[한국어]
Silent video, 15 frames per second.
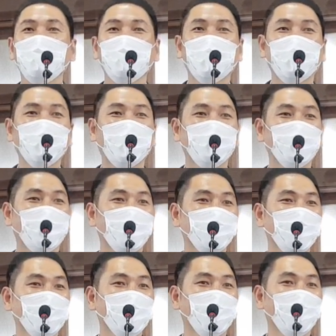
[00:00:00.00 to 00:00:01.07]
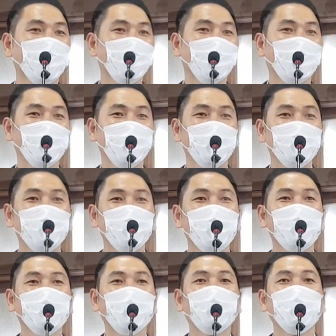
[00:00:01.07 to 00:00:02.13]
기와장 위에다가 이름
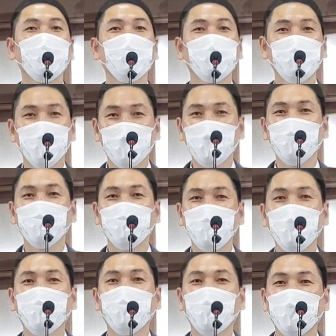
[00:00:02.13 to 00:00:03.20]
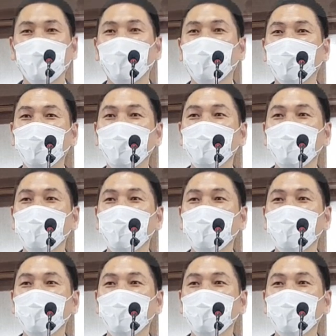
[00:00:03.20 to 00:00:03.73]
불려다 올려놓은 사람도 있고